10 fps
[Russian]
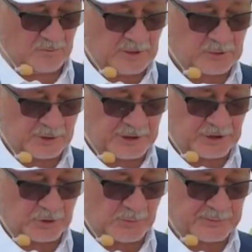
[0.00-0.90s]
У нас уже
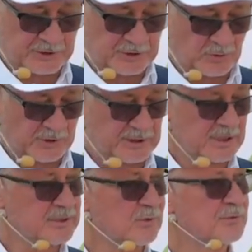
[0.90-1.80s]
есть собственное
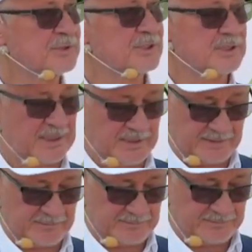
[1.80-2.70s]
четырехэтажное офисное здание,